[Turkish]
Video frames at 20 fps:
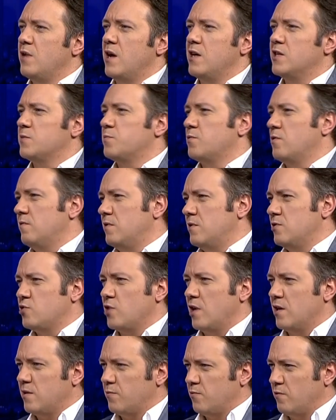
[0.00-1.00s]
dans provaları,
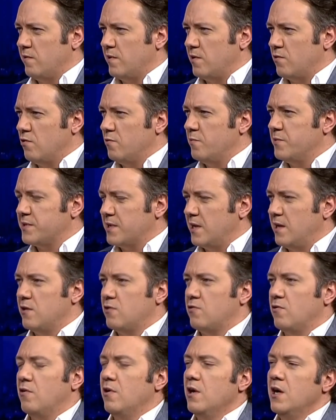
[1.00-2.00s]
şarkı provaları olması
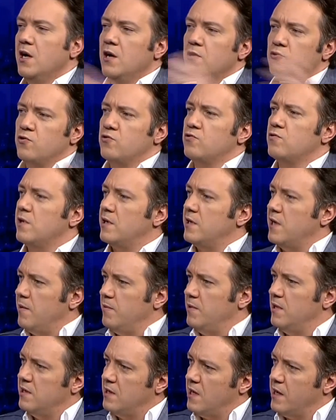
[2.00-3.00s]
gerekiyor. Çocukların hem
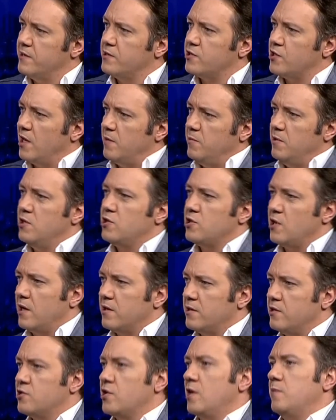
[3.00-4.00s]
iyi dansçı hem iyi
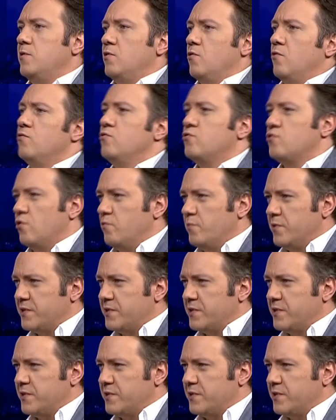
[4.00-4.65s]
şarkıcı hem iyi oyuncu olması